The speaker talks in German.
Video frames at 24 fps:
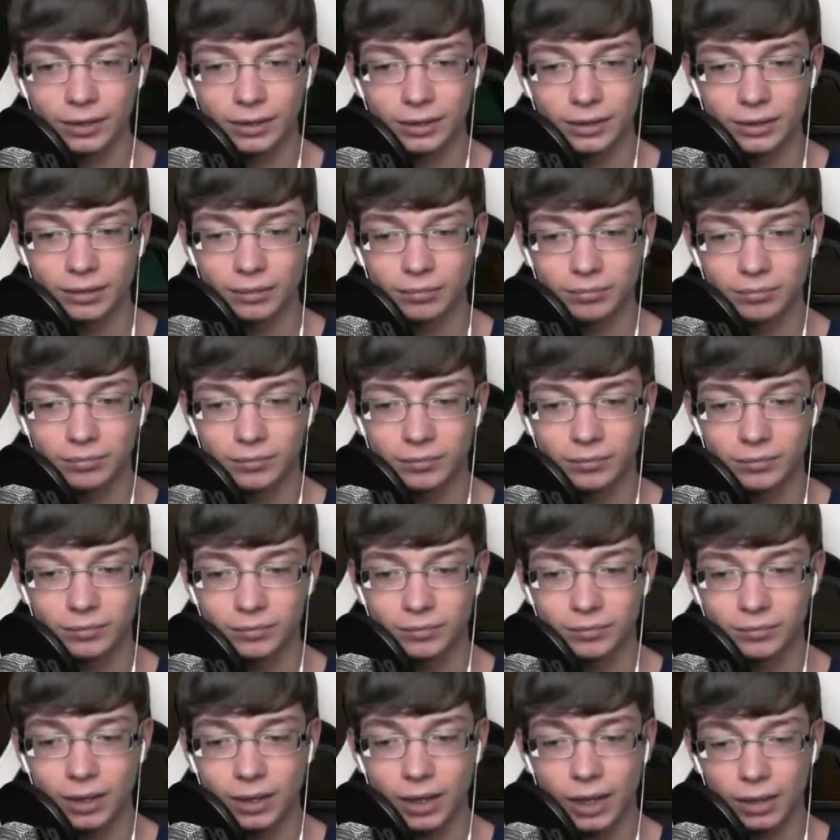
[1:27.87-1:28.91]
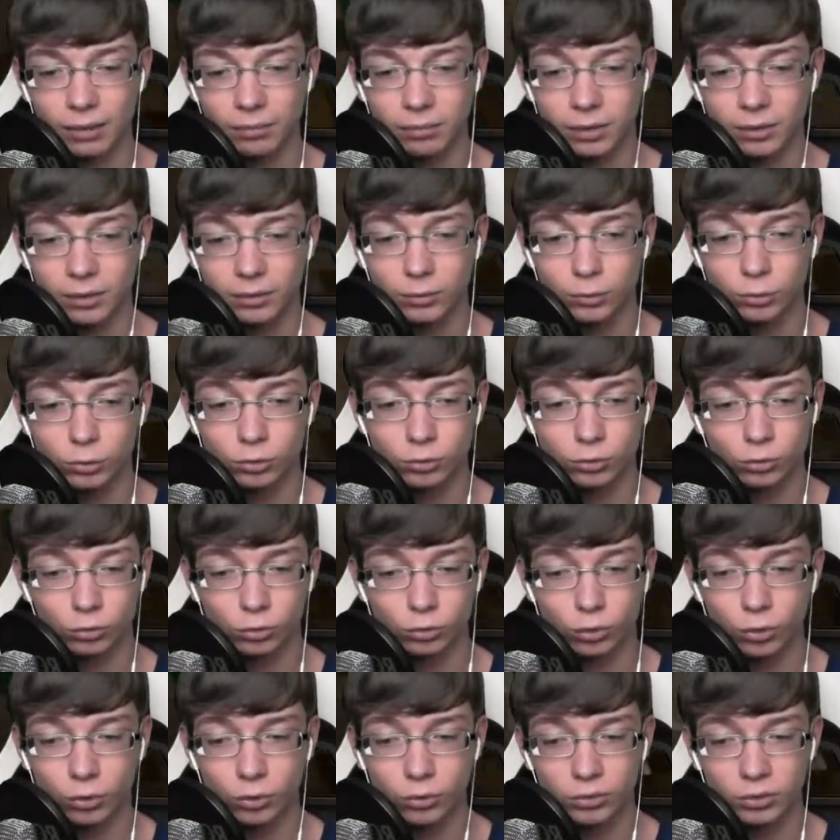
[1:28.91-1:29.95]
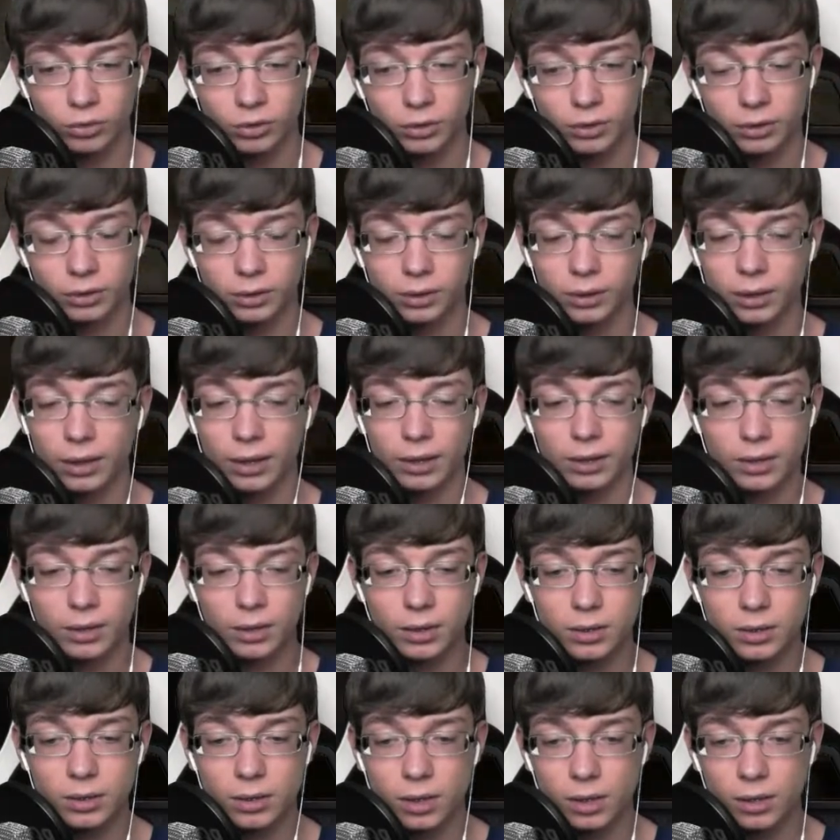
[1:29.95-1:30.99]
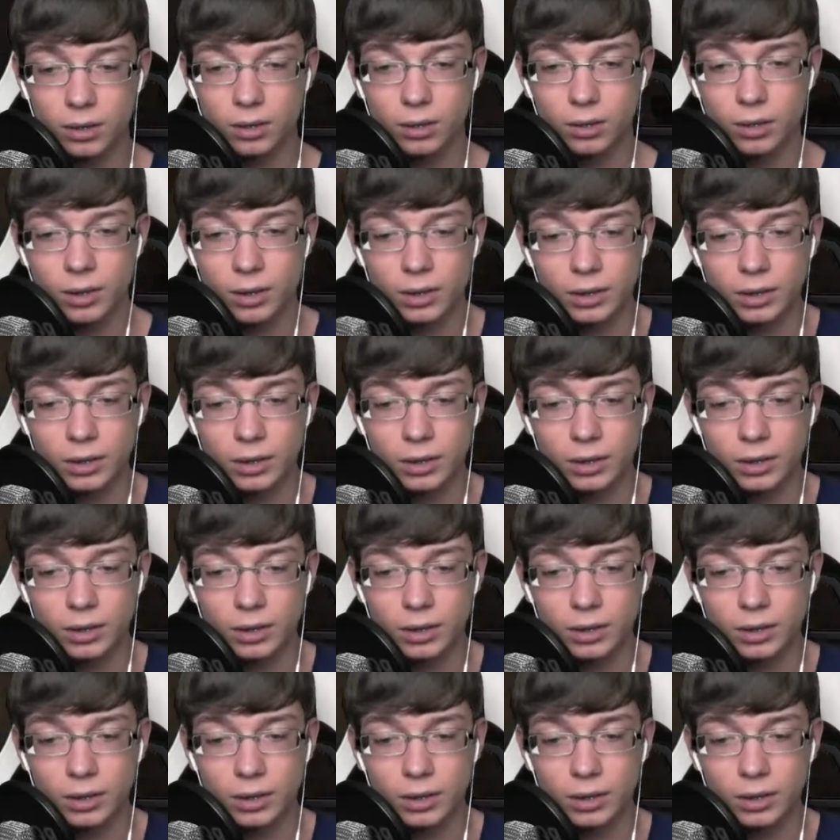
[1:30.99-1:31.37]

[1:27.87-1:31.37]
Ähm, aber das soll uns nicht daran hindern,